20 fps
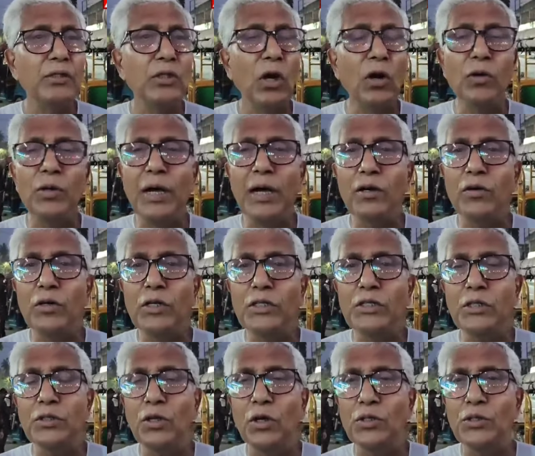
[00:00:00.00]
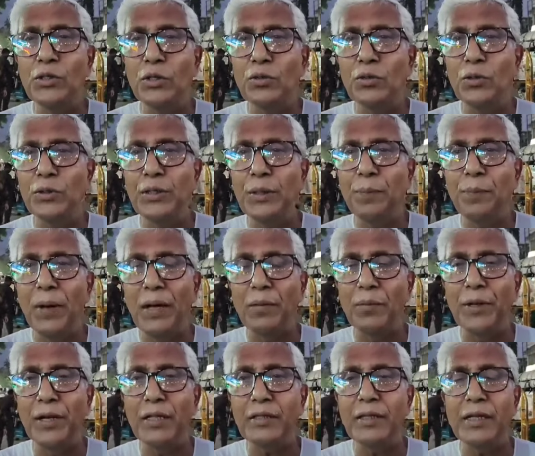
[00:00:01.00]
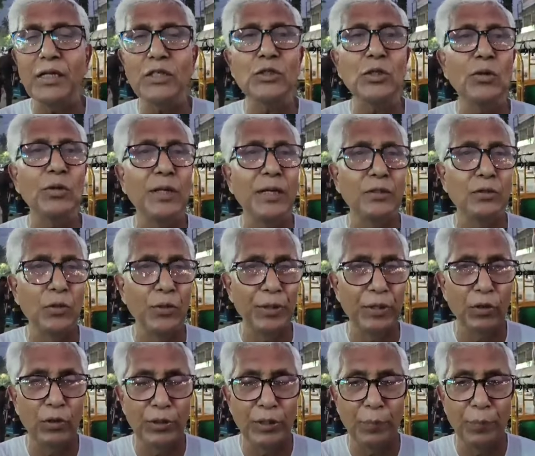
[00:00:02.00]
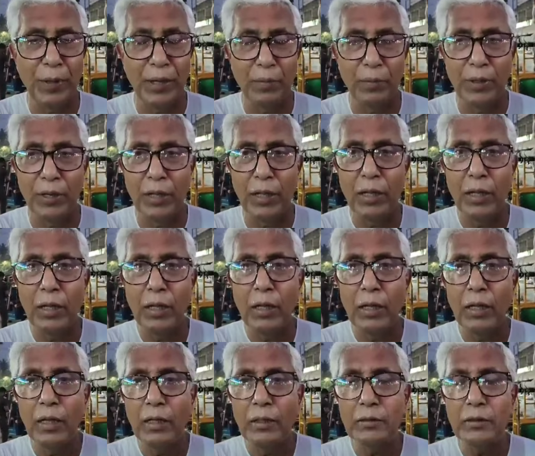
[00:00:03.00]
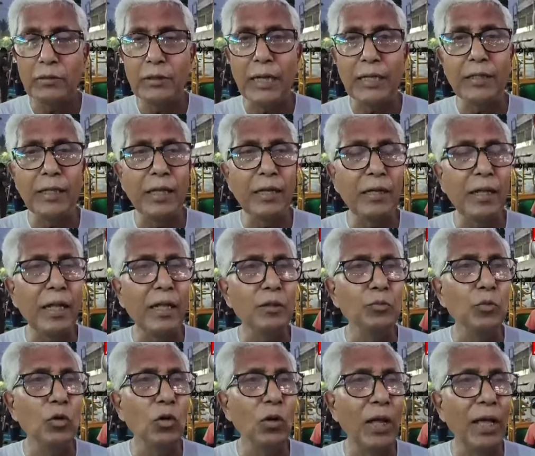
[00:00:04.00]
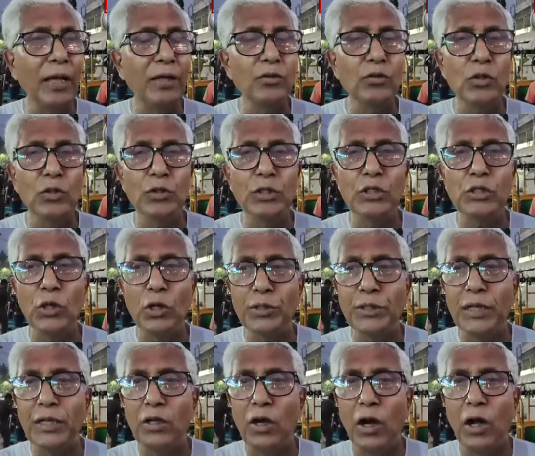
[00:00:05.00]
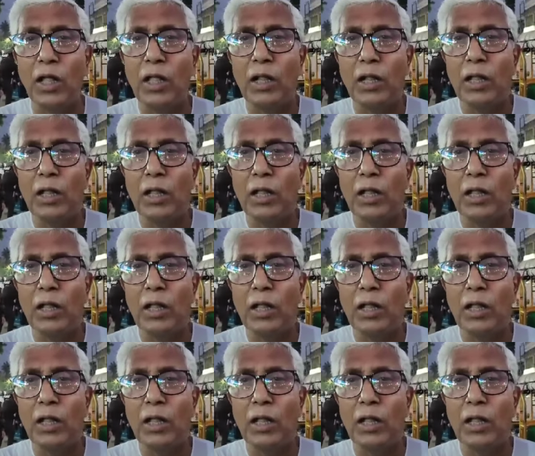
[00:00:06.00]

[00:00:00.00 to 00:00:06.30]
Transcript: সংখ্যাগরিষ্ঠতা অর্জন করতে পারবে না তারা সরকার তৈরি করতে পারবে না তো তাদের এই মূল্যায়ন যদি সঠিক হয়